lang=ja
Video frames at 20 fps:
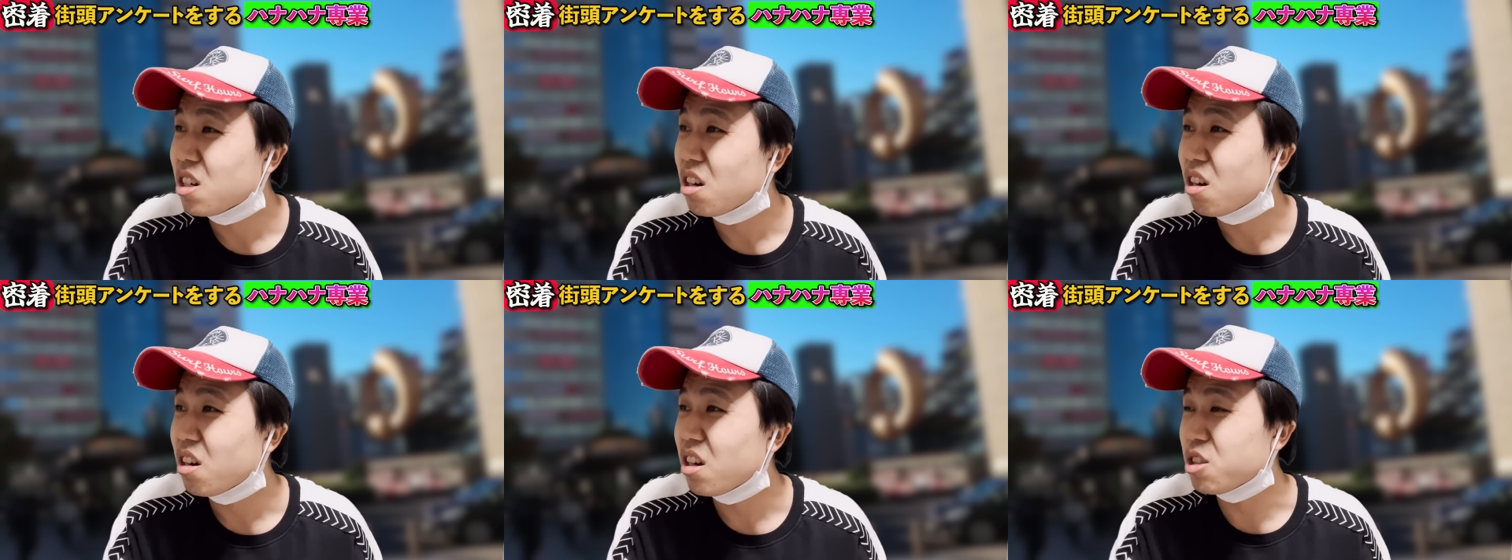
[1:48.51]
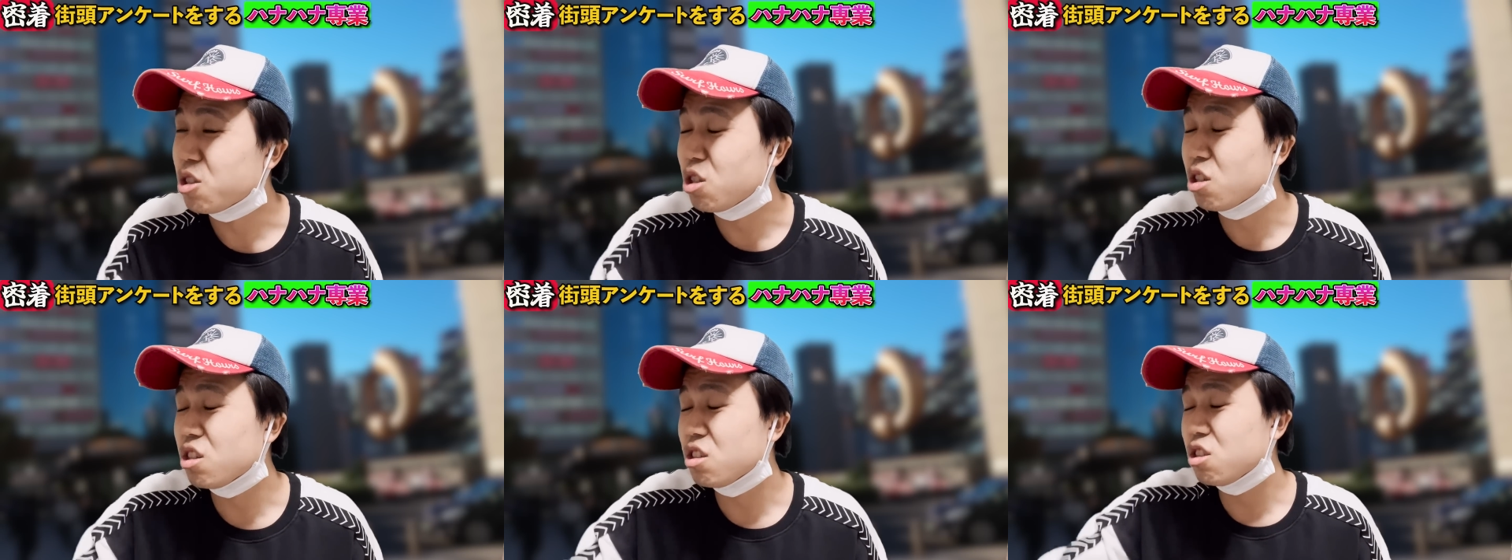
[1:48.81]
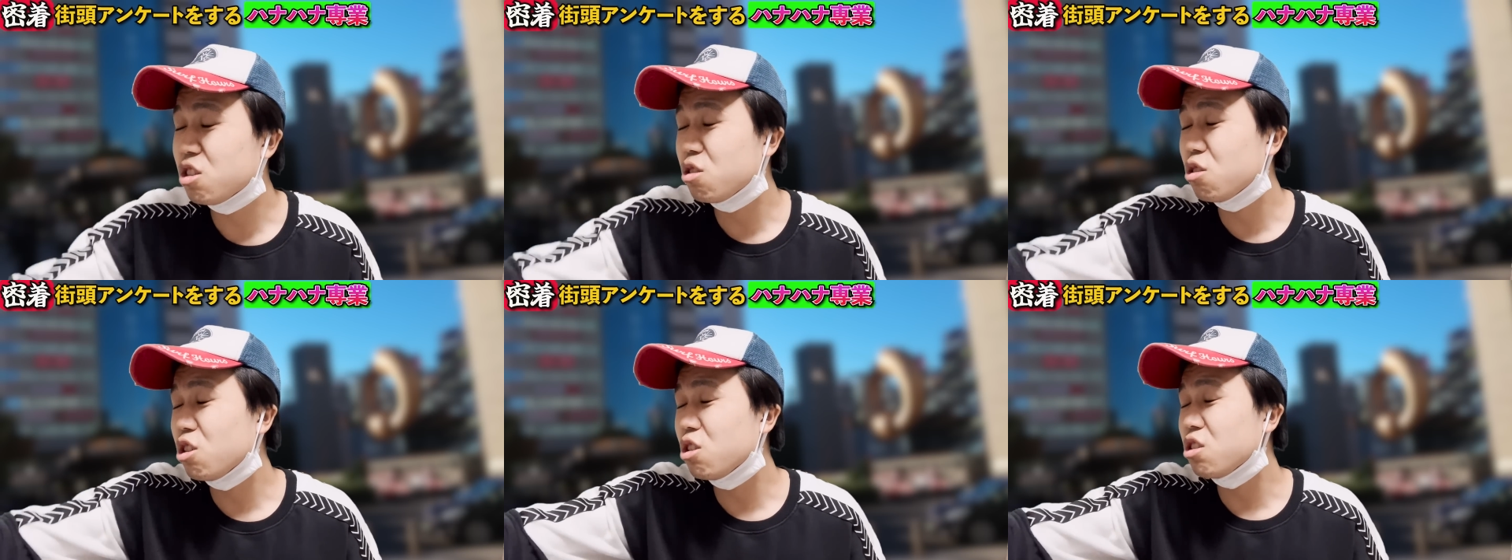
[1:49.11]
どういうことで
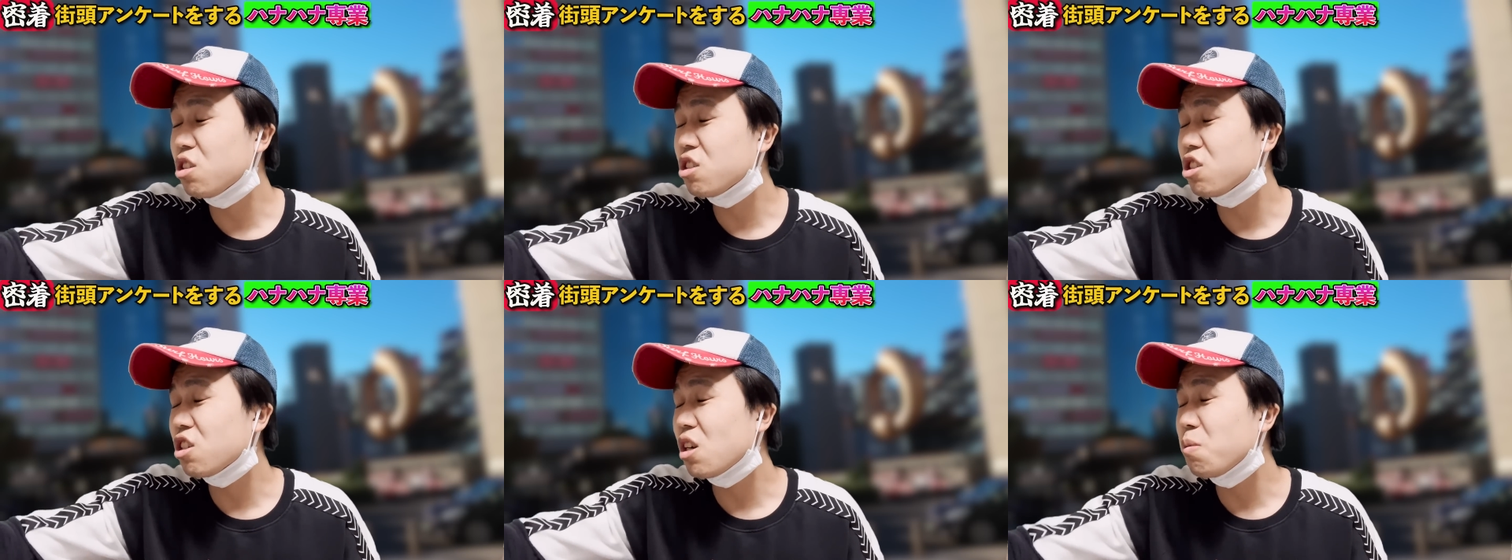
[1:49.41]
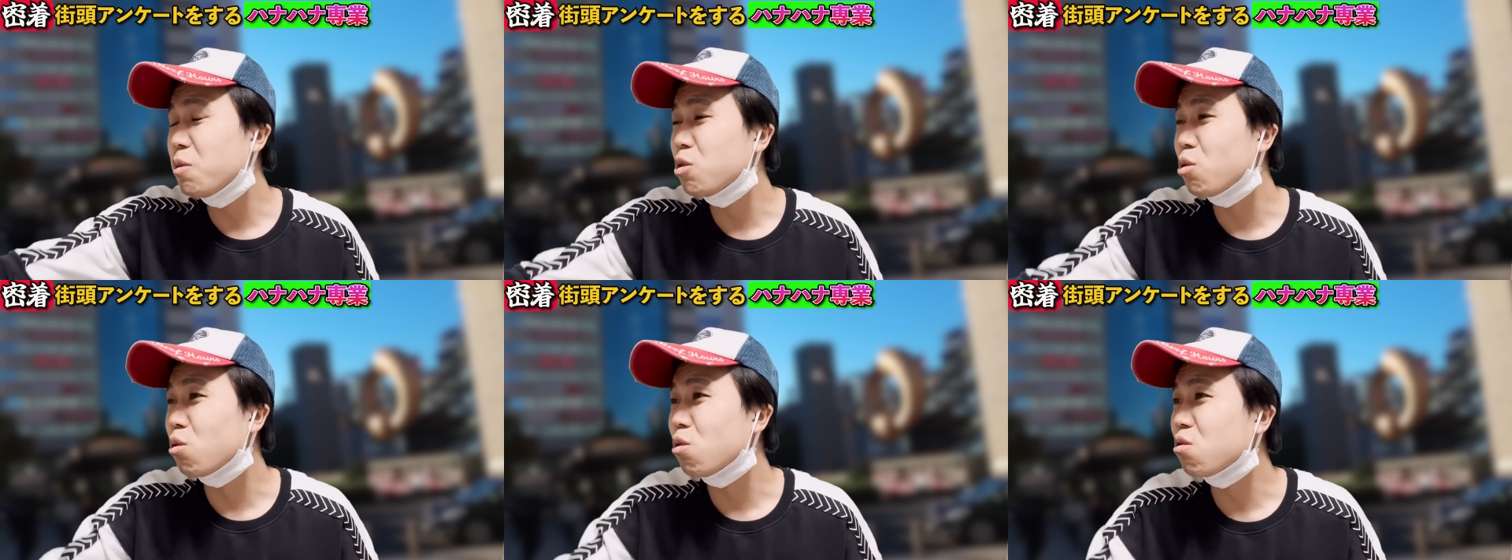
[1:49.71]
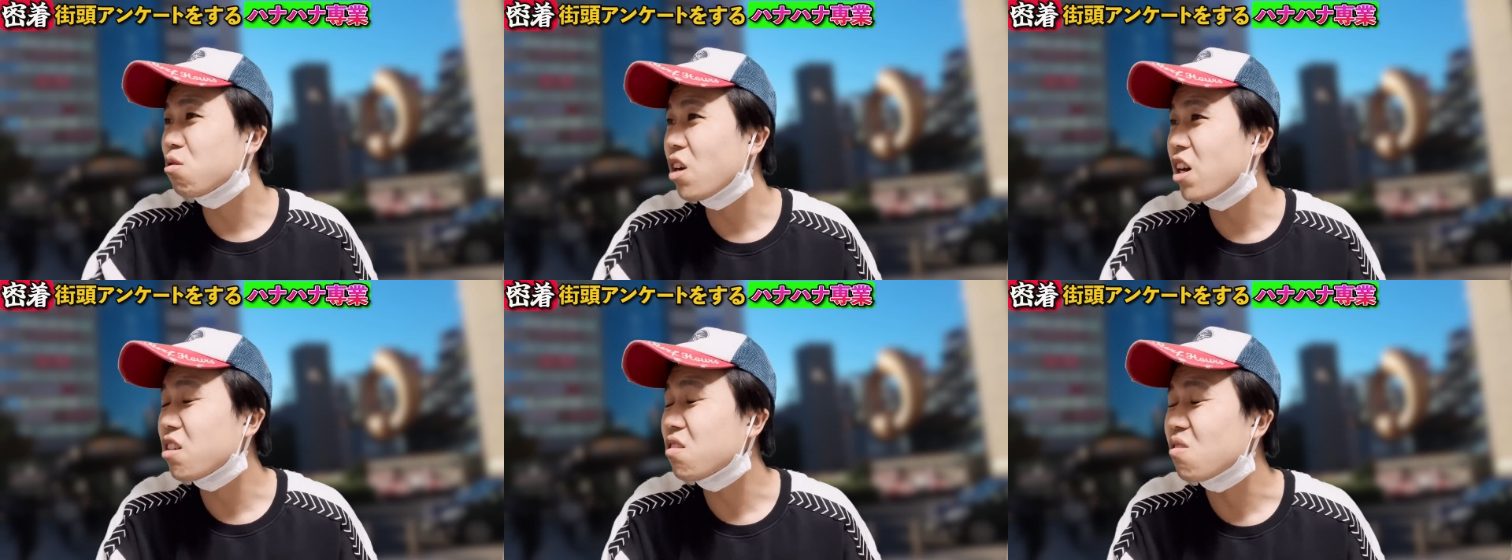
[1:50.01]
すか D, ステちなみにど
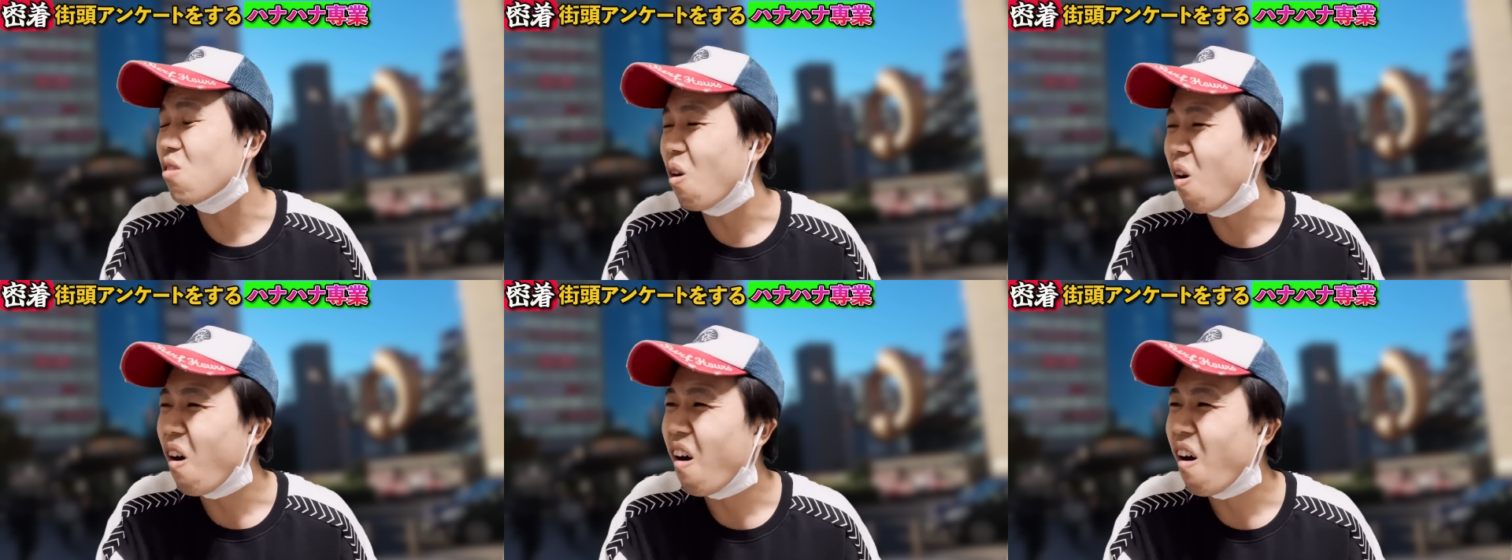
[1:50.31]
のくらい行くの